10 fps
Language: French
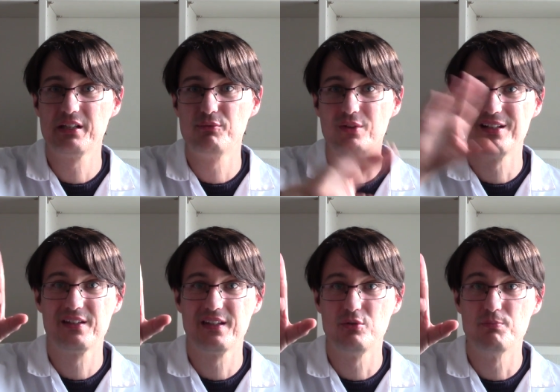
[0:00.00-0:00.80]
et vous
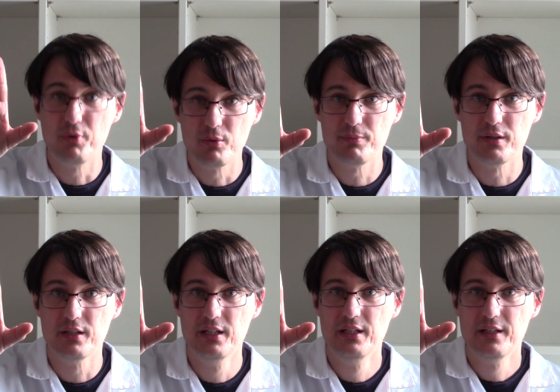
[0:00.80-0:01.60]
lancez une bombe
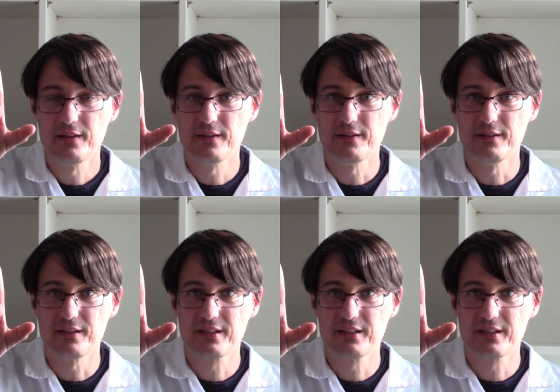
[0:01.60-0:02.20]
euh,